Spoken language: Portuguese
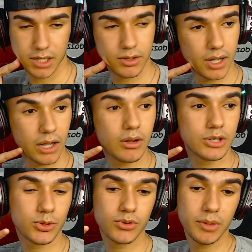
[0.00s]
É o
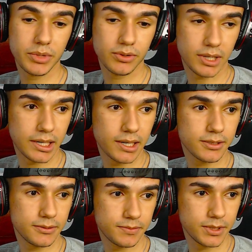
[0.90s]
cachorro não é meu, tá
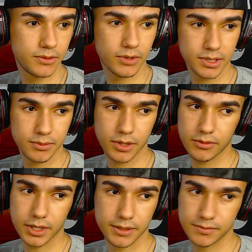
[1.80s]
ligado? Se fosse mil,
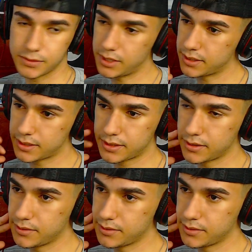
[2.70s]
velho. Nossa.